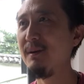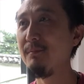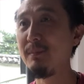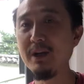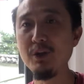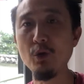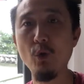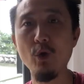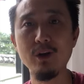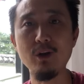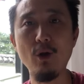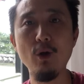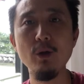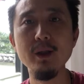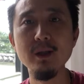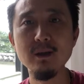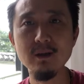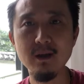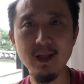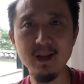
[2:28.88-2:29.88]
ประโยชน์ของ
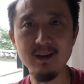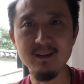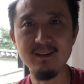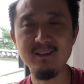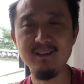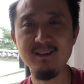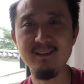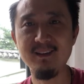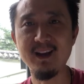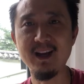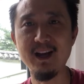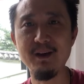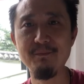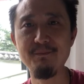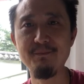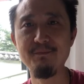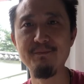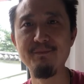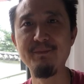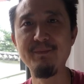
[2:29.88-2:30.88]
อินเทอร์เน็ตนะครับ
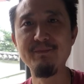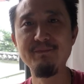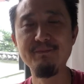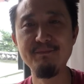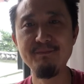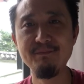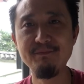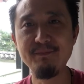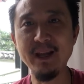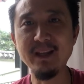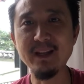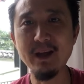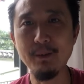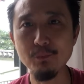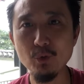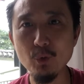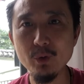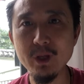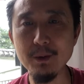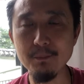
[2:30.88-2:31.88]
ไป
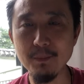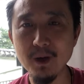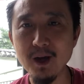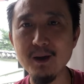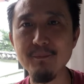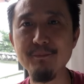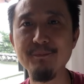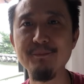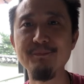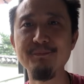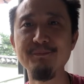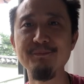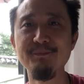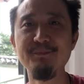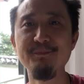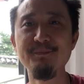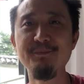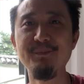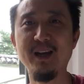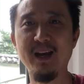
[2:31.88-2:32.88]
ทำธุรกิจเพิ่ม
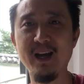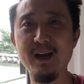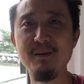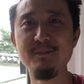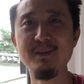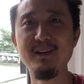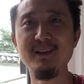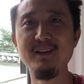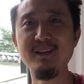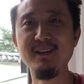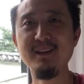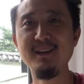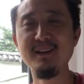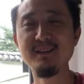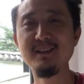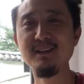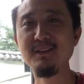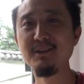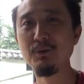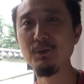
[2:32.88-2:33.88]
นะครับ
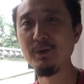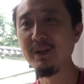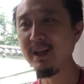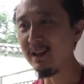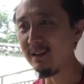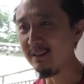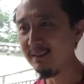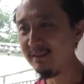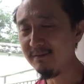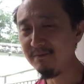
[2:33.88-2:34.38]
ซึ่งธุรกิจ